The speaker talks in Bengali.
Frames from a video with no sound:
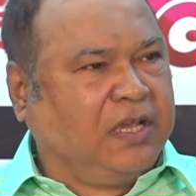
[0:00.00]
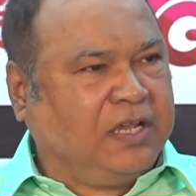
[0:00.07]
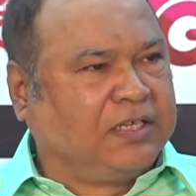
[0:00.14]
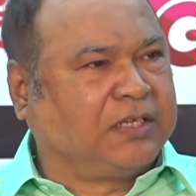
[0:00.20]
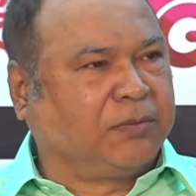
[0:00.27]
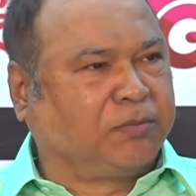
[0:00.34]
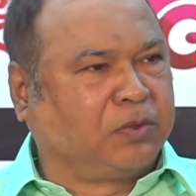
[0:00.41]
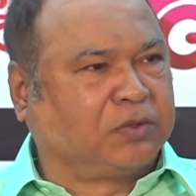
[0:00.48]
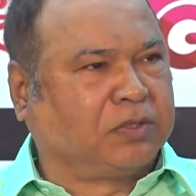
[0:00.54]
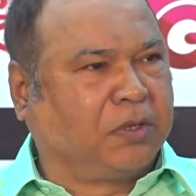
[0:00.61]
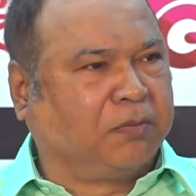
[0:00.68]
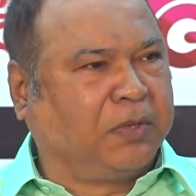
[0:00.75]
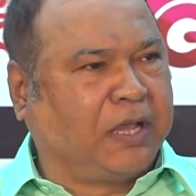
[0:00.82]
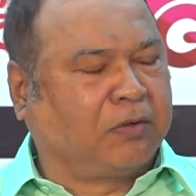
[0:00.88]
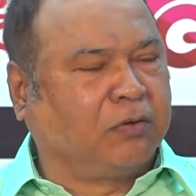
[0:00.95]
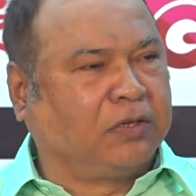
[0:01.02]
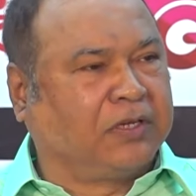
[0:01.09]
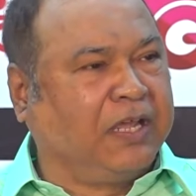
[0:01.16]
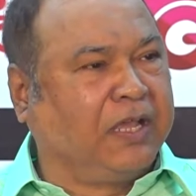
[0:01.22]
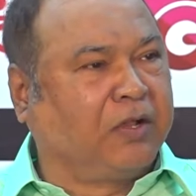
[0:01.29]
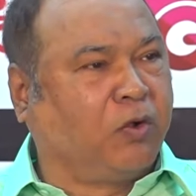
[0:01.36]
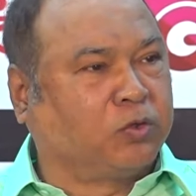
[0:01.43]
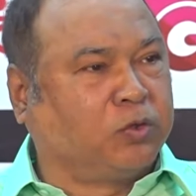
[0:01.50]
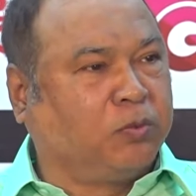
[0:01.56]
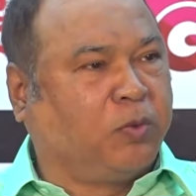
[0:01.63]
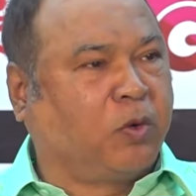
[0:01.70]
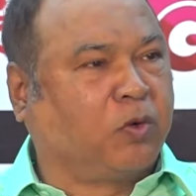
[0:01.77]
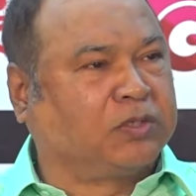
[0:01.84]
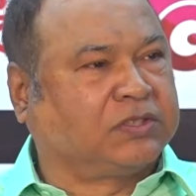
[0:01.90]
হিসাব করতে হবে এখন কে কত
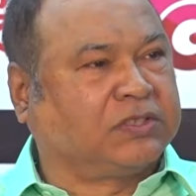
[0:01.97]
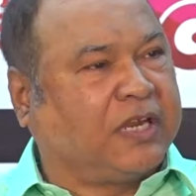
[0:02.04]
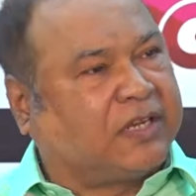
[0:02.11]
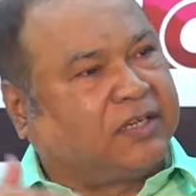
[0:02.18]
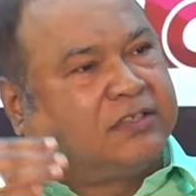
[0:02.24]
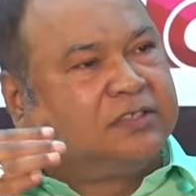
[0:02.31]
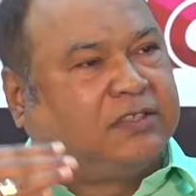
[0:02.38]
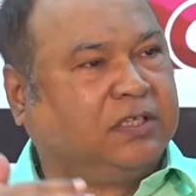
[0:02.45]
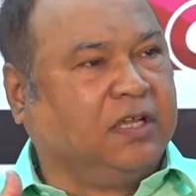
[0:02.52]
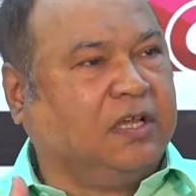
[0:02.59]
বড় স্ট্যাটাস